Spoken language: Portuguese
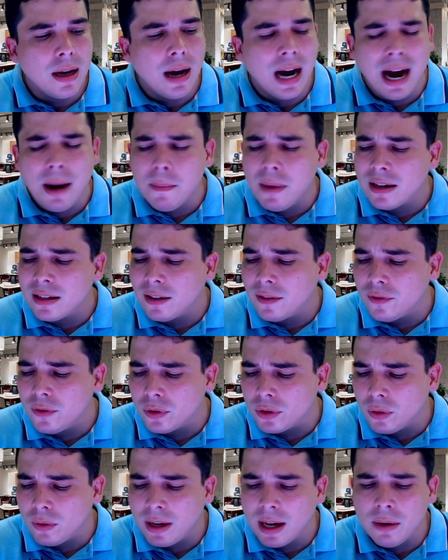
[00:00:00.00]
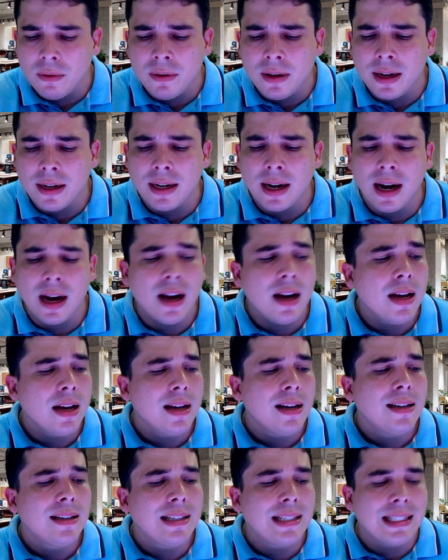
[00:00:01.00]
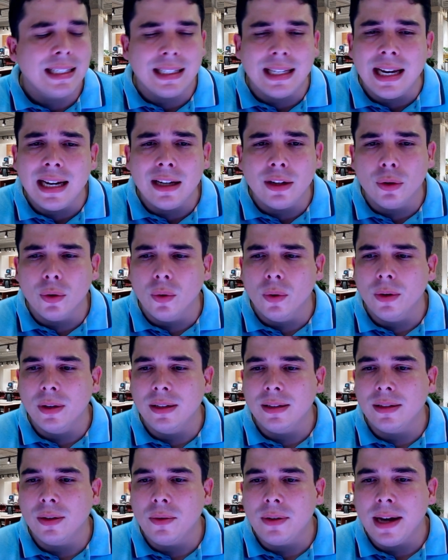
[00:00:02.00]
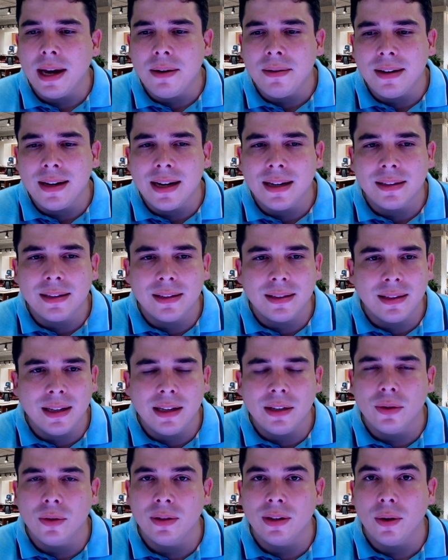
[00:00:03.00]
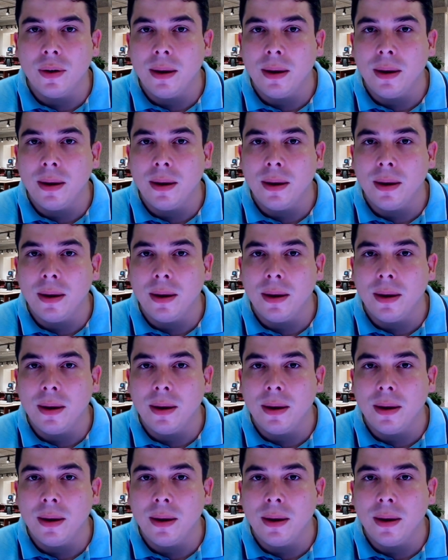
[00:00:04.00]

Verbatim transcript: ah, mas Afonso, eu quero ganhar seguidores. Eu quero ganhar seguidores.